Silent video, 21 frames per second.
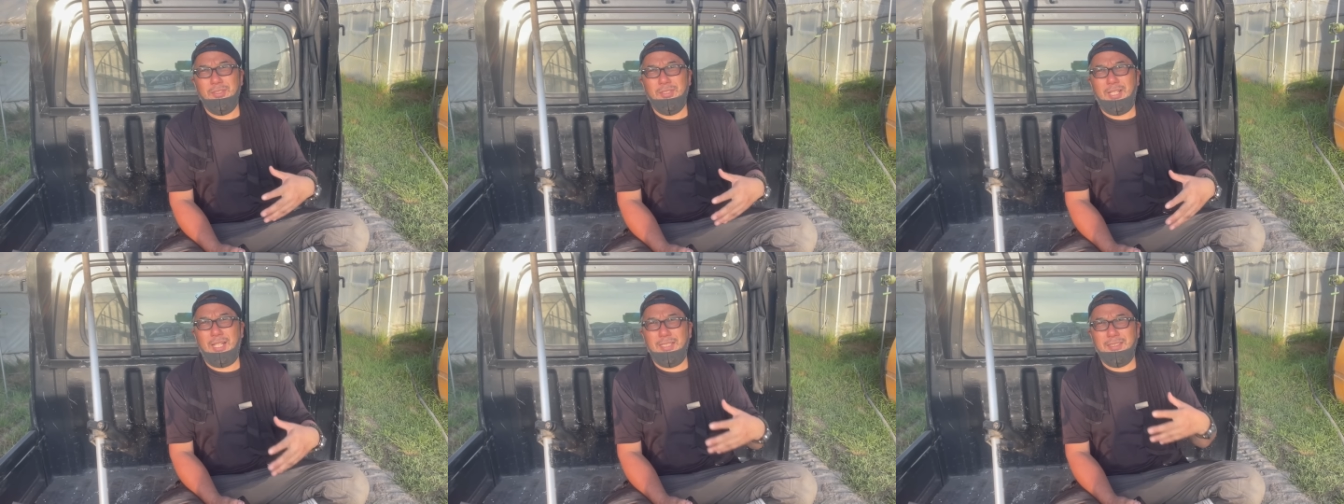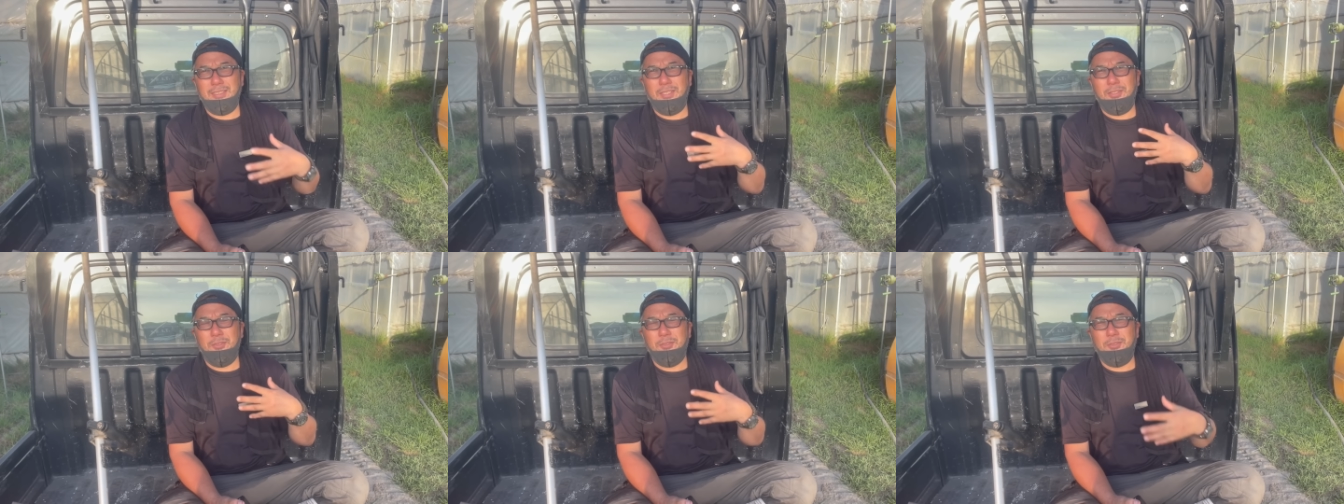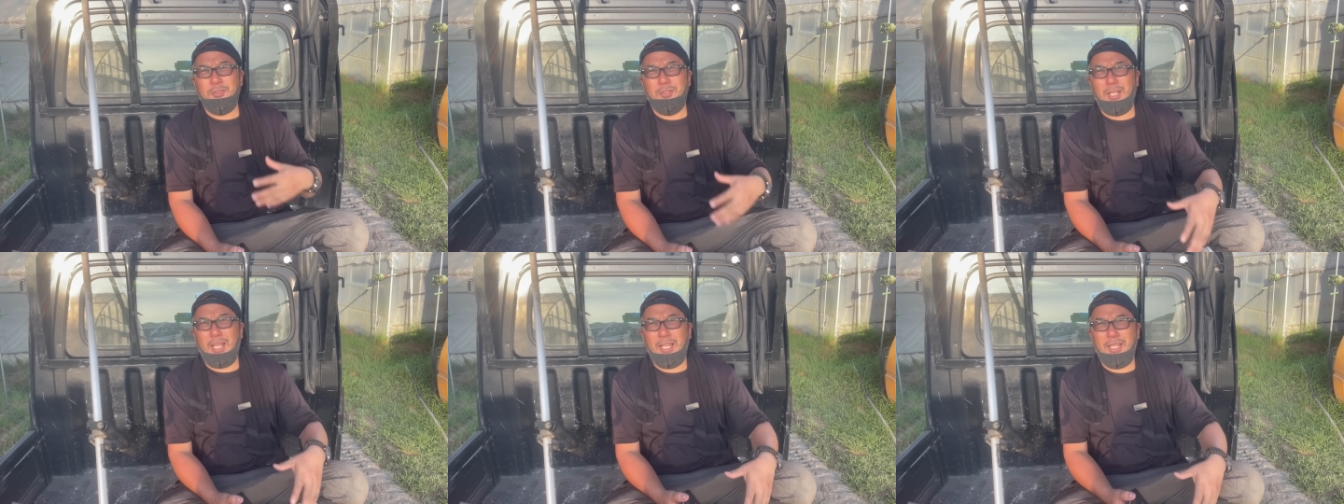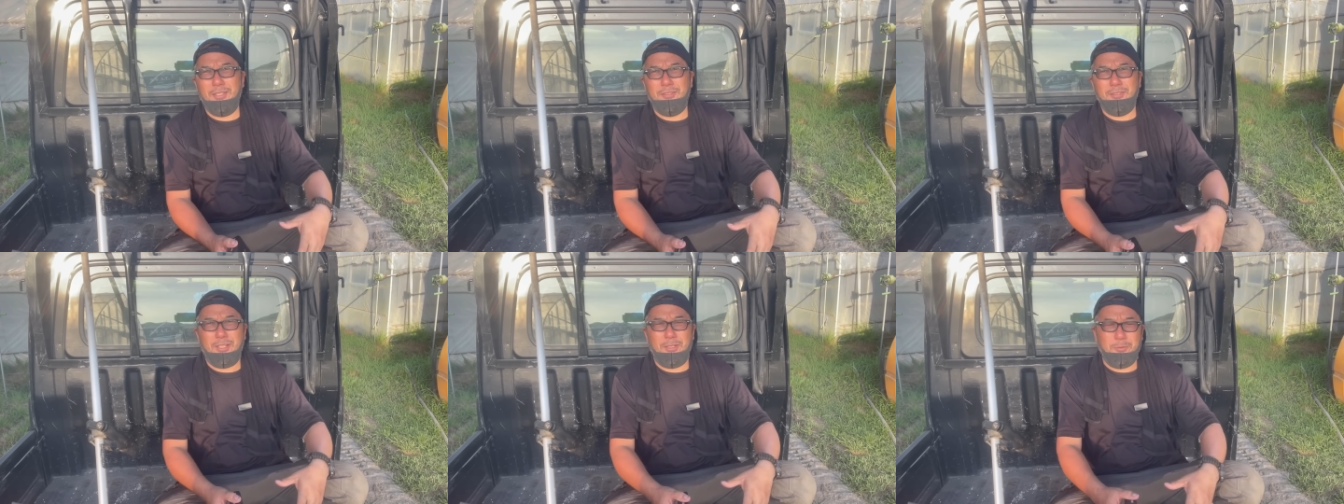風の音が
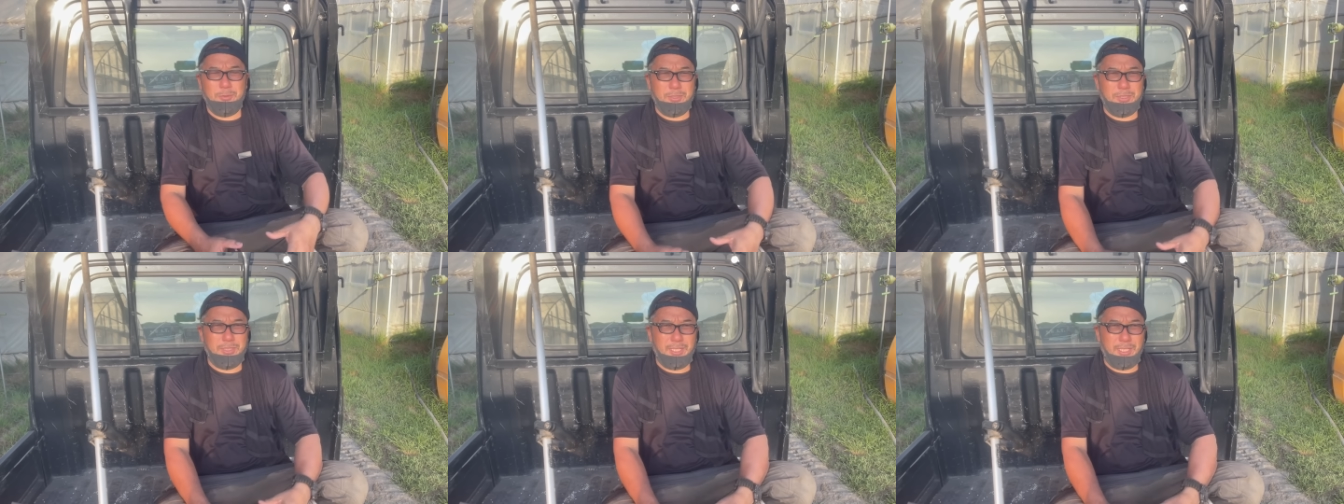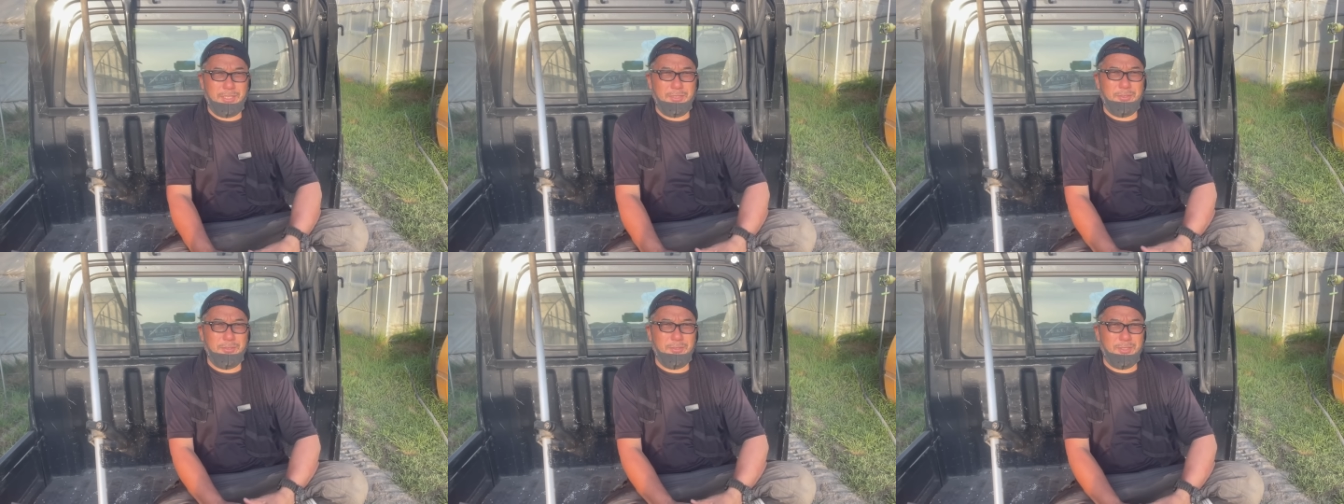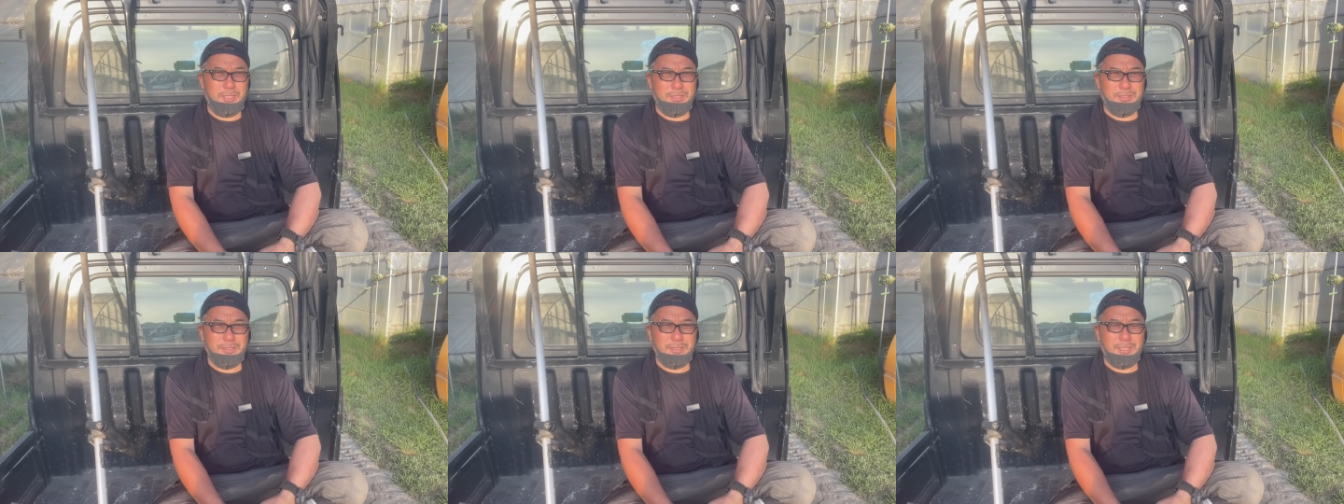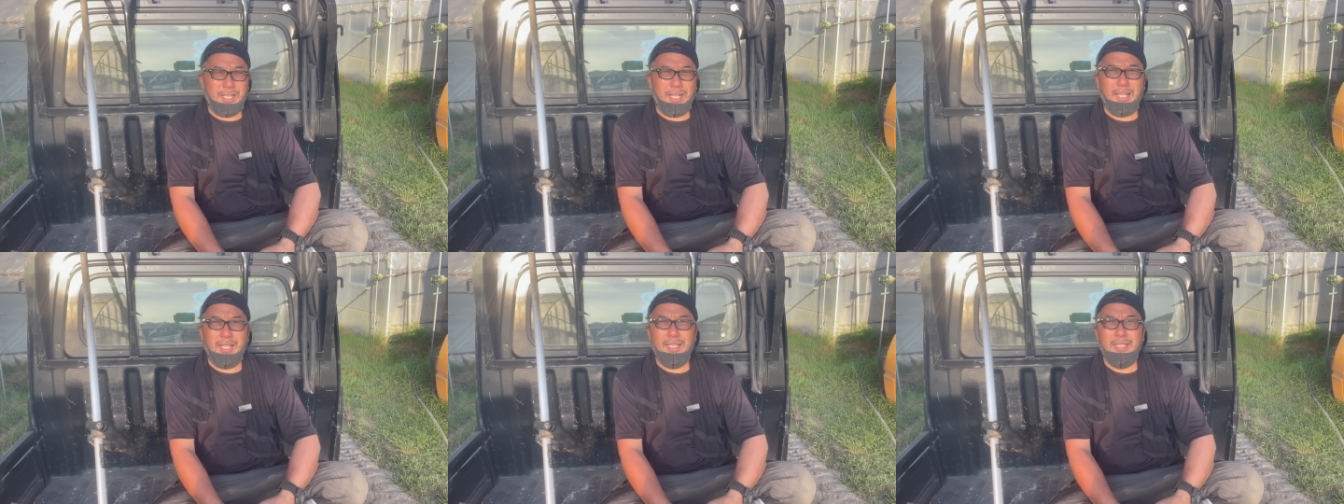入るかもしれんのんで
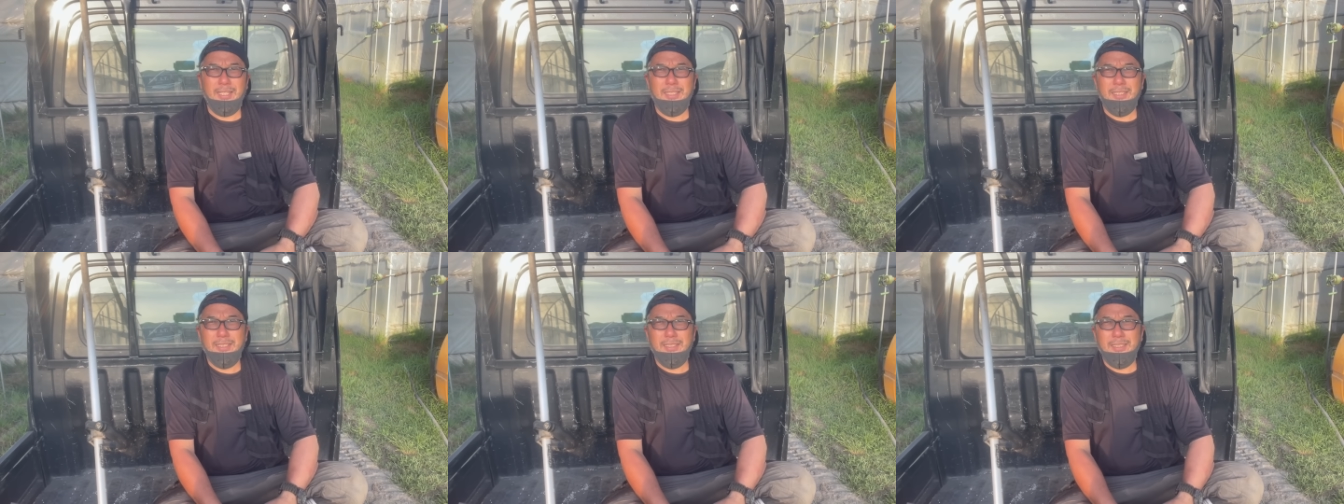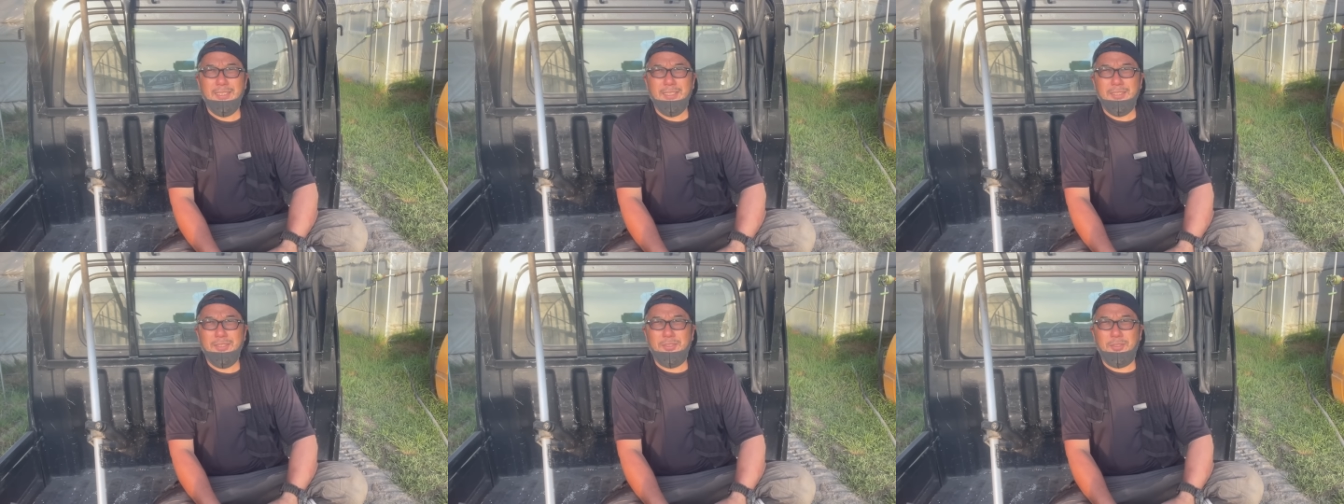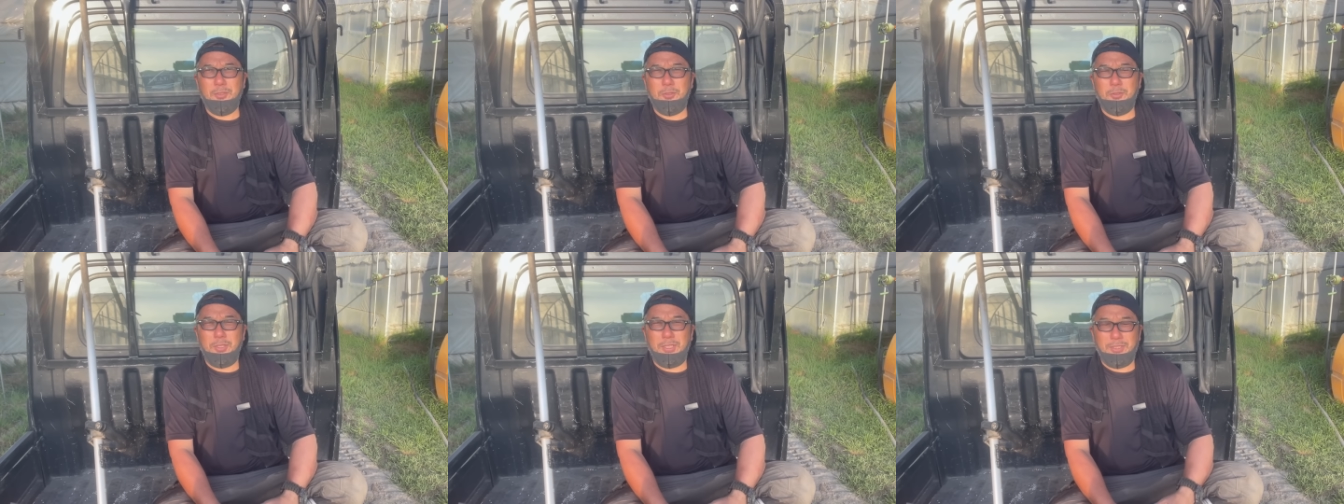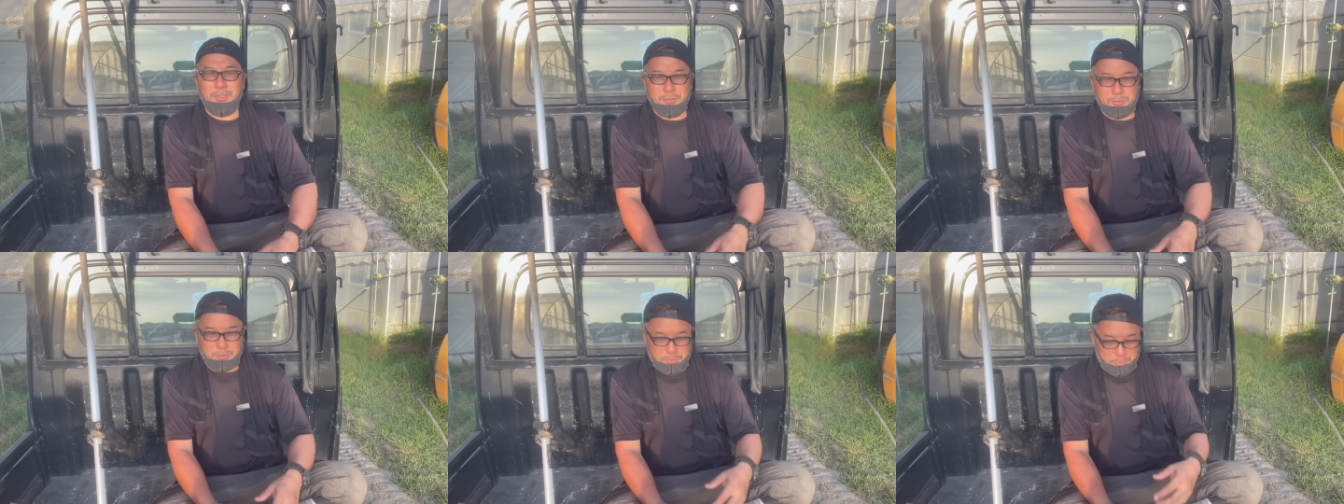すがそこはちょっ